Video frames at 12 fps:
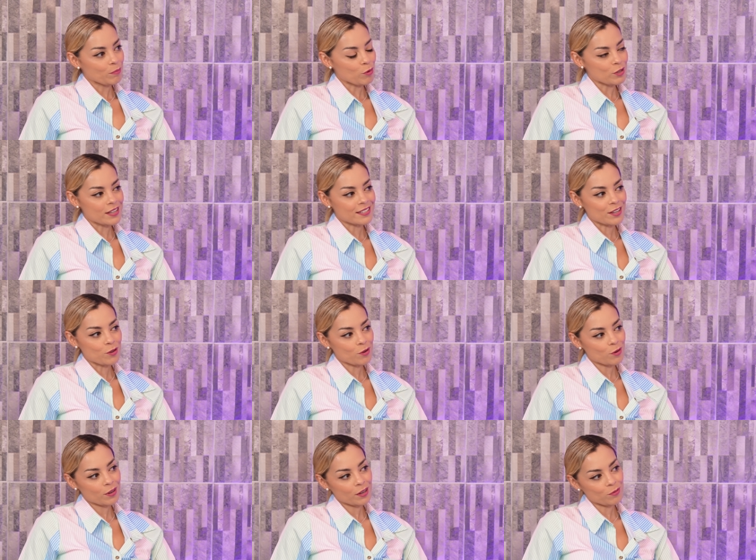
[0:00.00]
pues es que yo
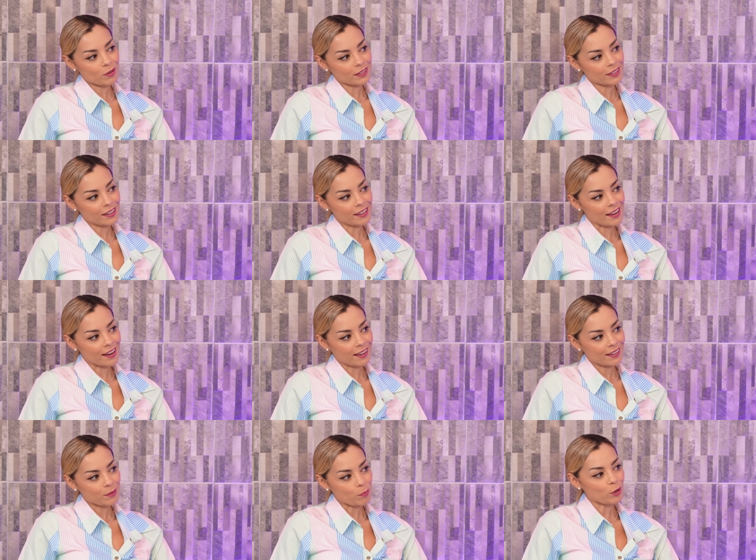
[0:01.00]
creo que nunca te llega,
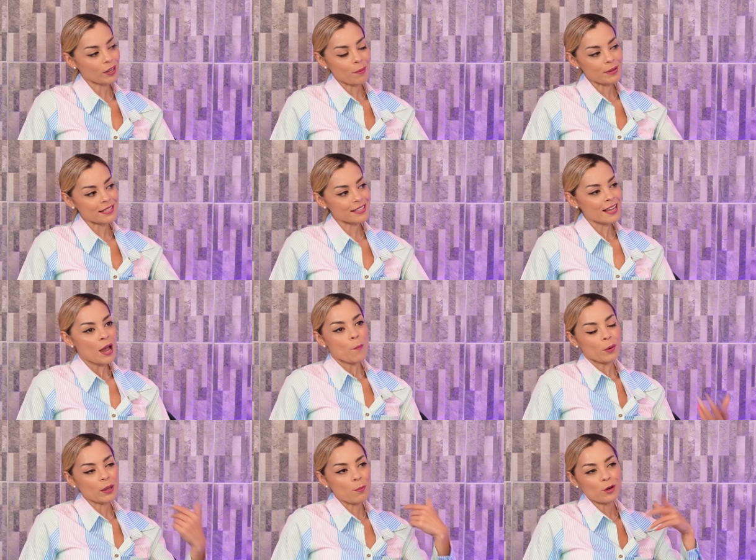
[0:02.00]
porque a veces,
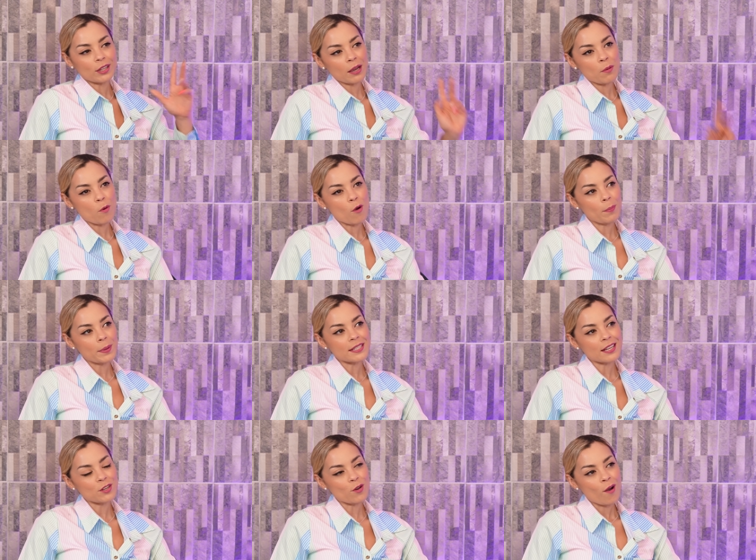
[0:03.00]
por ejemplo, ahorita que me pongo a
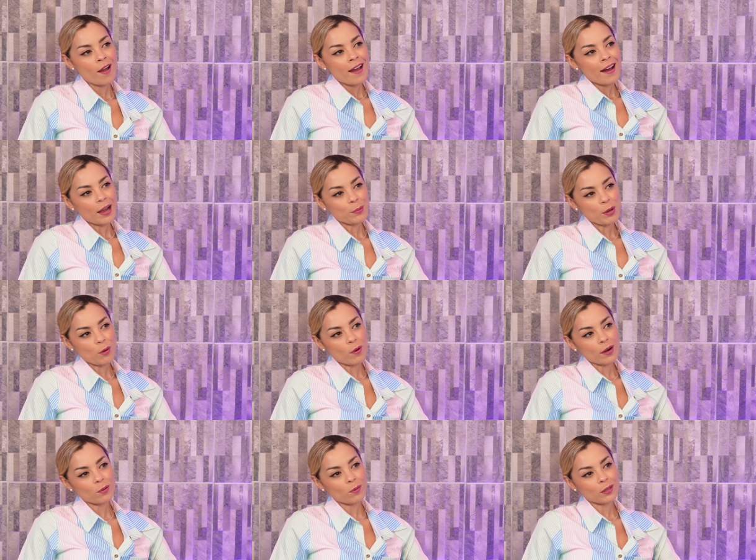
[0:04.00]
pensar yo, ay, me
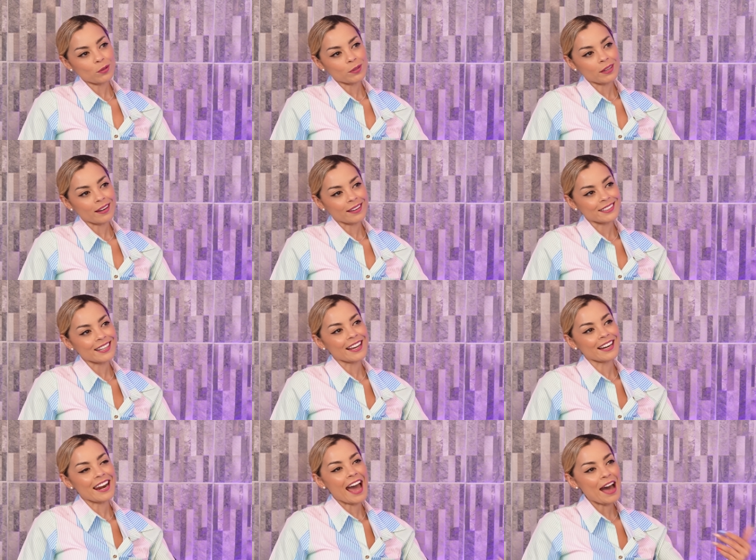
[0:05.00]
acuerdo cuando
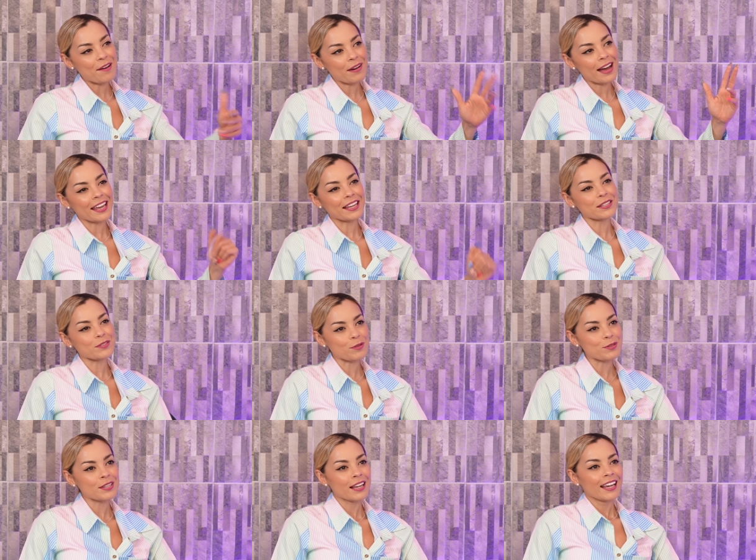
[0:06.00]
llenaba
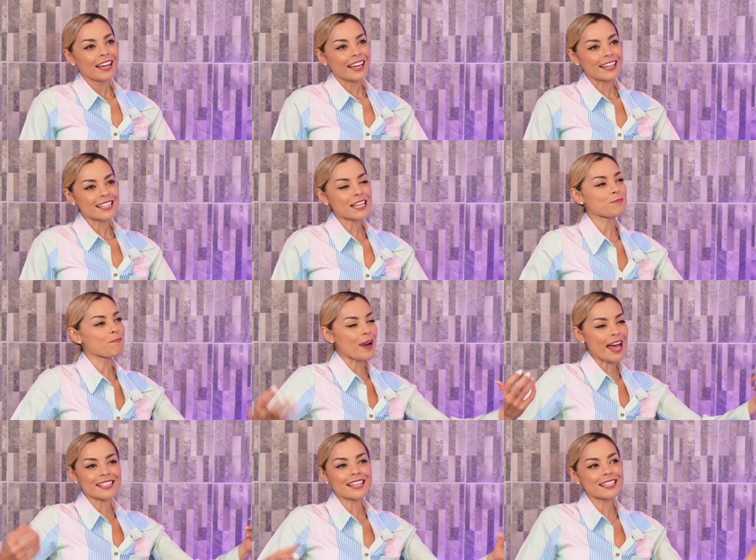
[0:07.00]
esos, esas
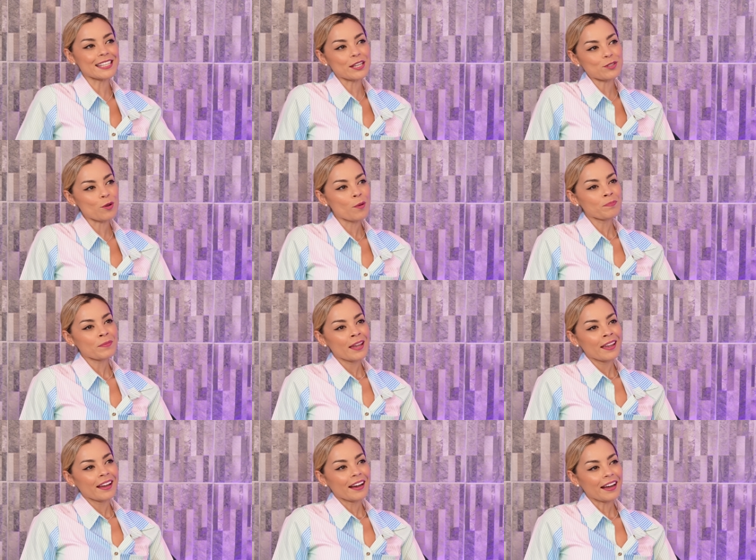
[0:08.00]
plazas y eso,
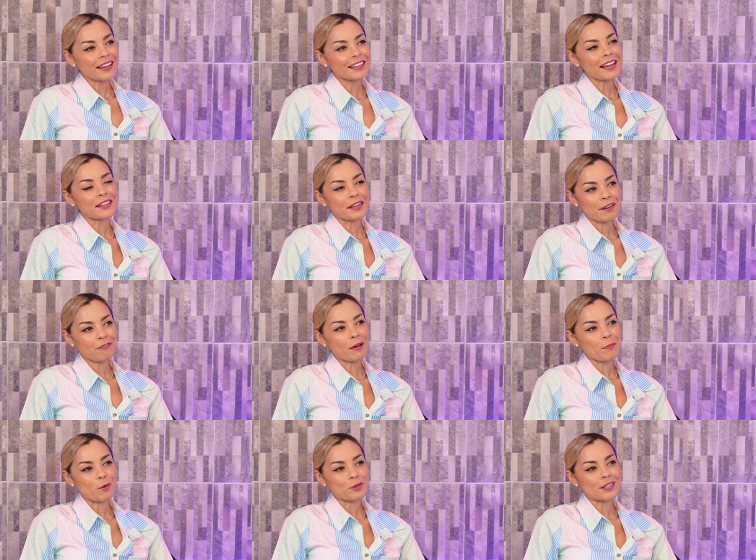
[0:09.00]
ay, ay, era
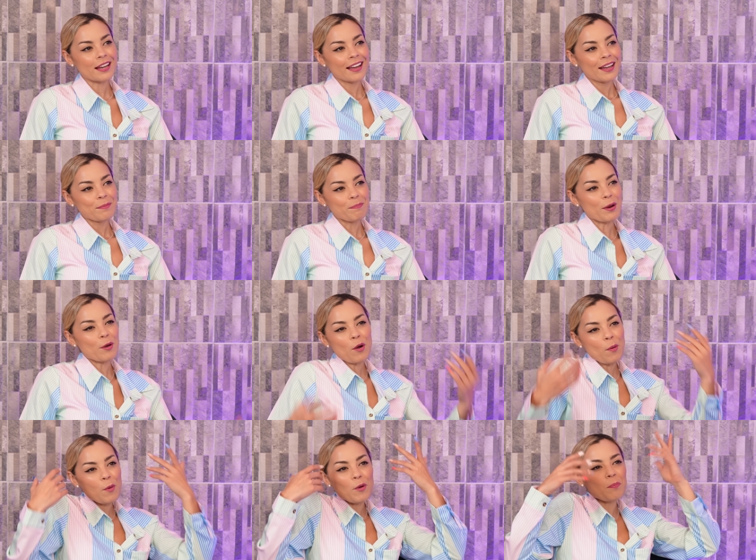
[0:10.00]
famosa, pero
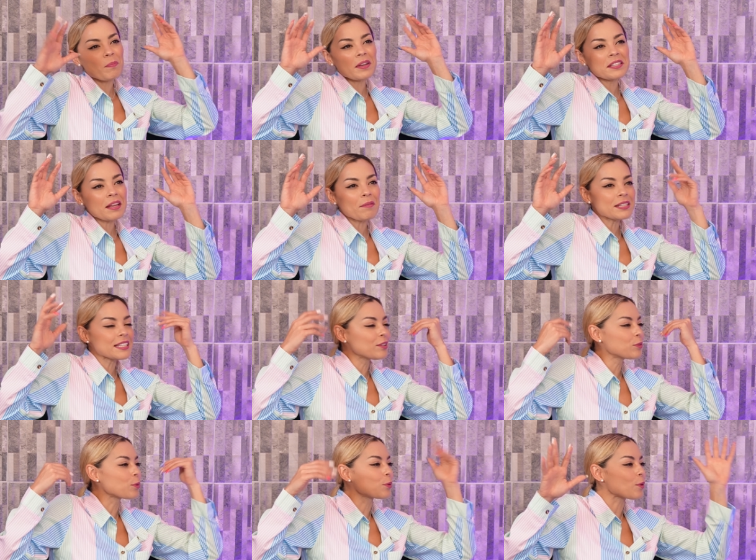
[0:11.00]
como estabas
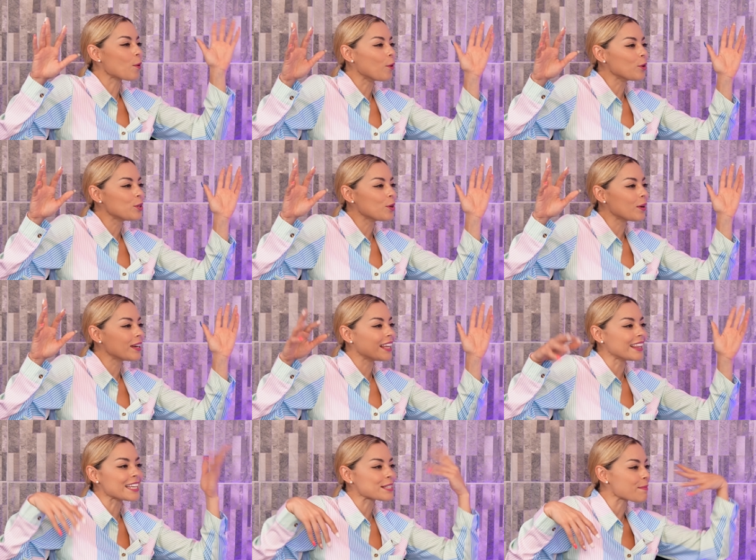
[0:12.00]
en tu rollo, en
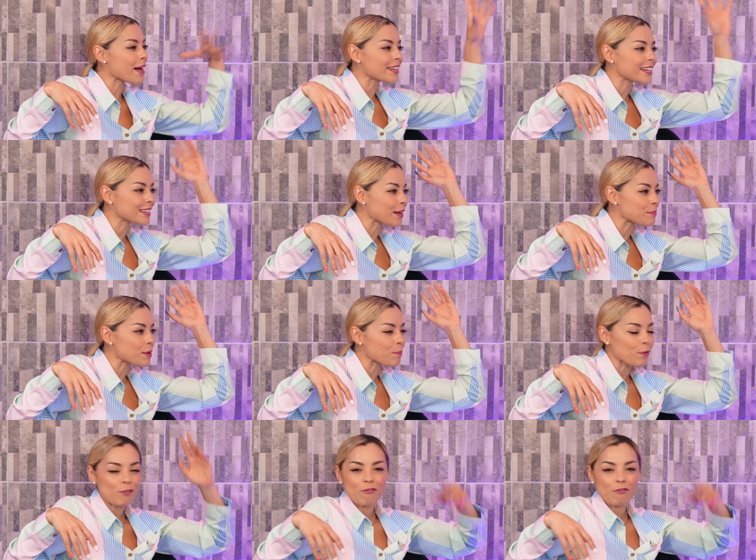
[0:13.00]
el desmadre también por